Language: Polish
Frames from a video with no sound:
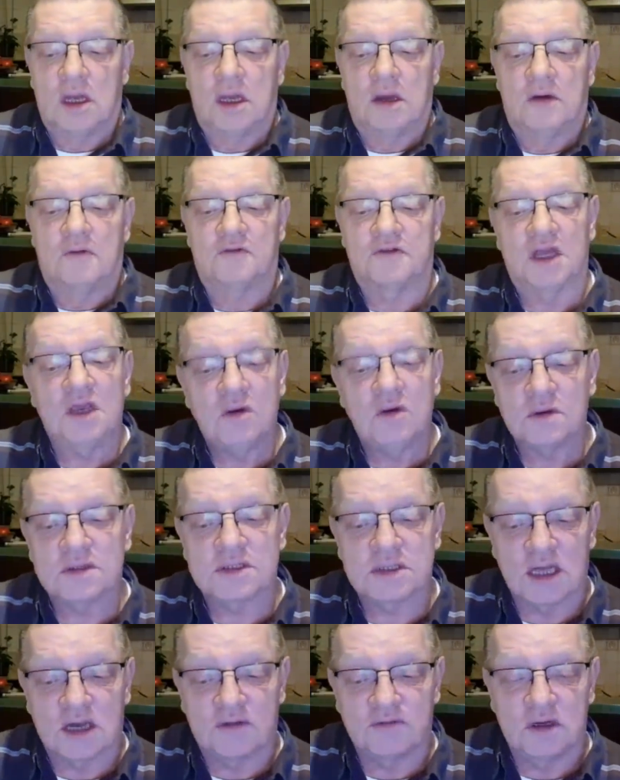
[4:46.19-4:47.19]
W tej
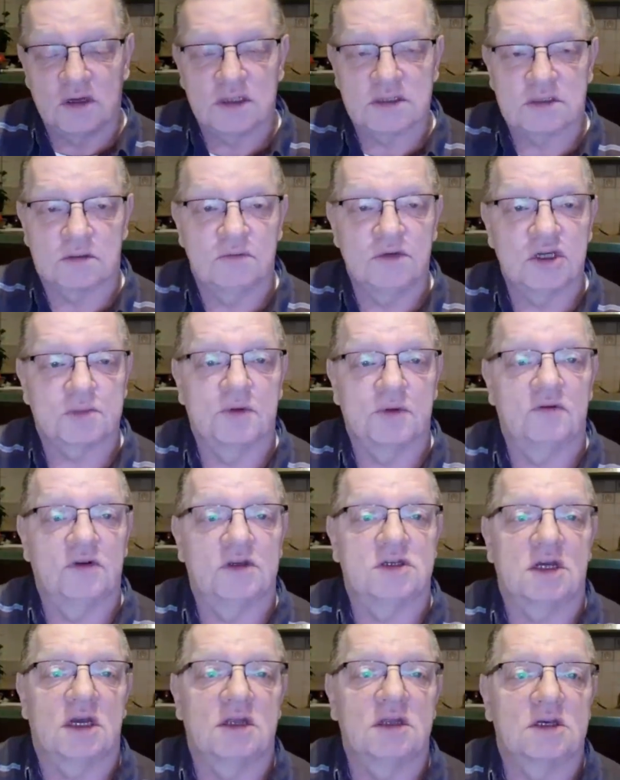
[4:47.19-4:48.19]
ustawie jest również
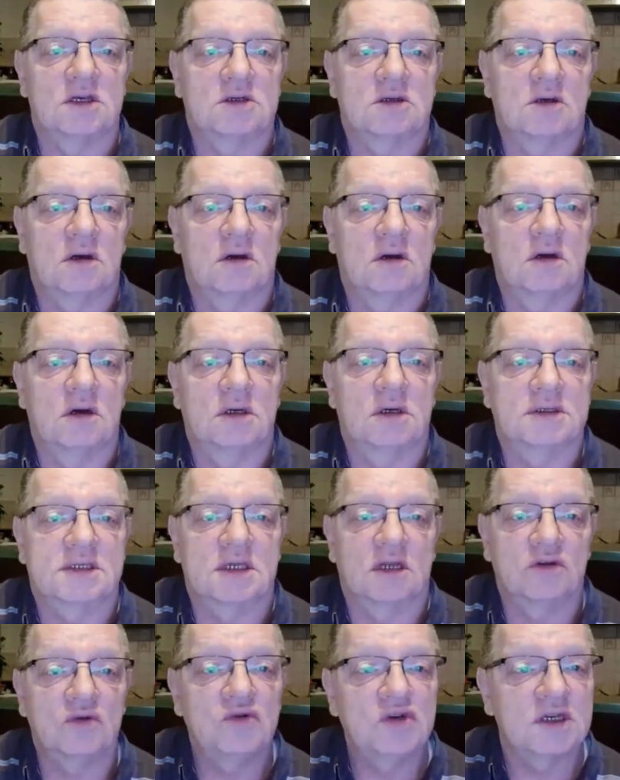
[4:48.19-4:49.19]
powiedziane, że o
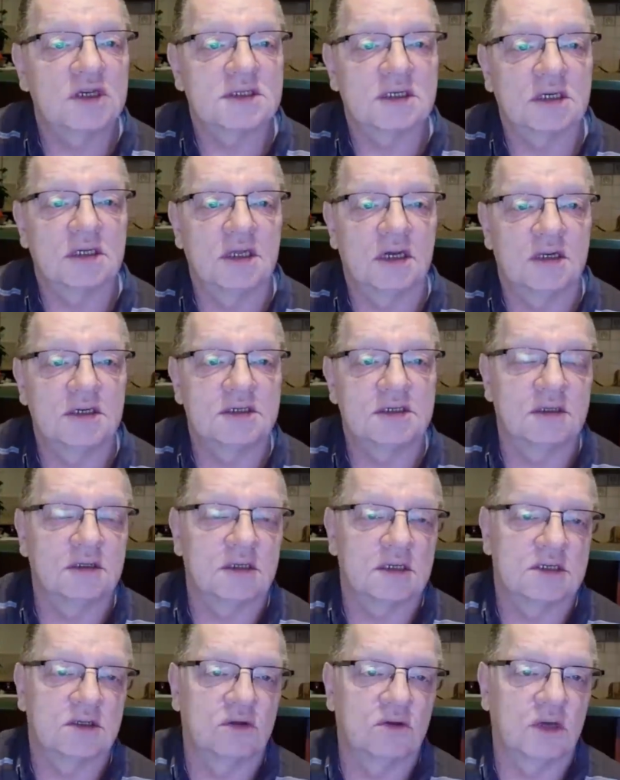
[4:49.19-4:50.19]
statusie sygnalisty
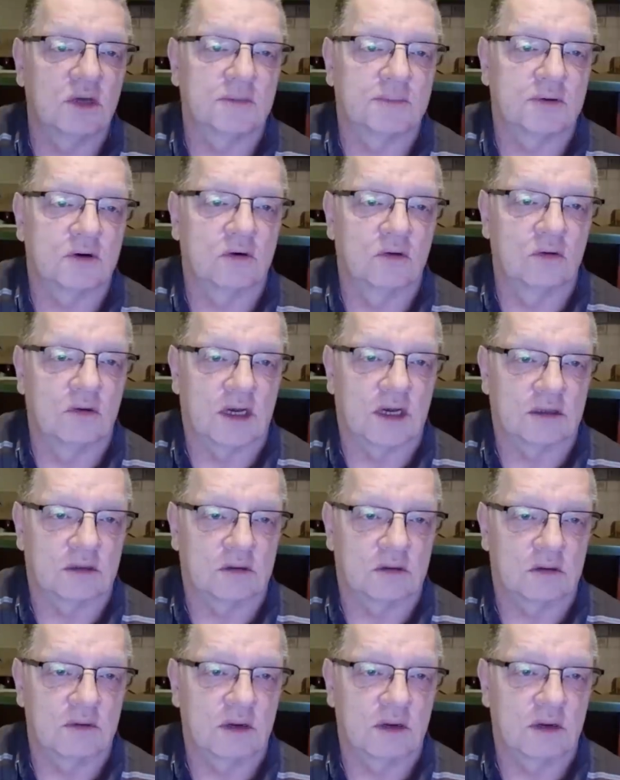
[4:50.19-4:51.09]
decyduje prokurator.